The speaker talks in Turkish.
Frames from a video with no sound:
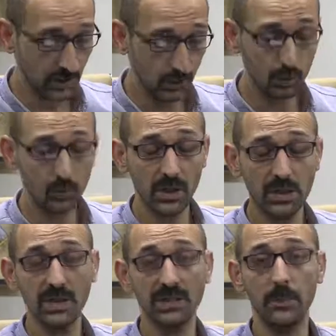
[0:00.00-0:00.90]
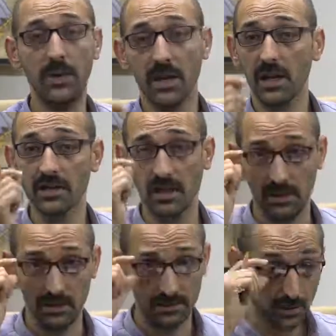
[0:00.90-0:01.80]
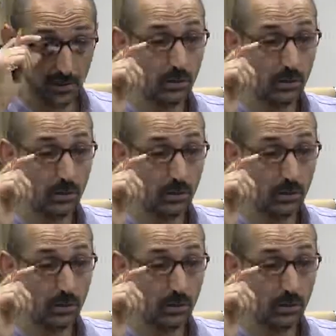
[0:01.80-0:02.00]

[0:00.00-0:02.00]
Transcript: YouTube'dan nasıl para kazanılır?